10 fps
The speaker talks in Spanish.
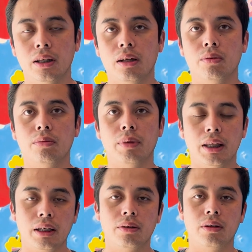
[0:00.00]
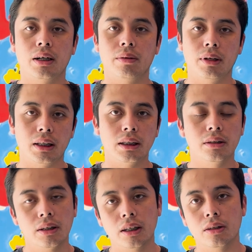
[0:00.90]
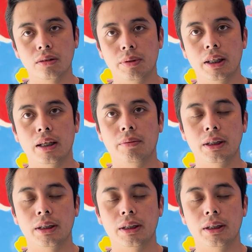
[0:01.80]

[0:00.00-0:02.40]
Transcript: de un médico en rehabilitación que nos viene a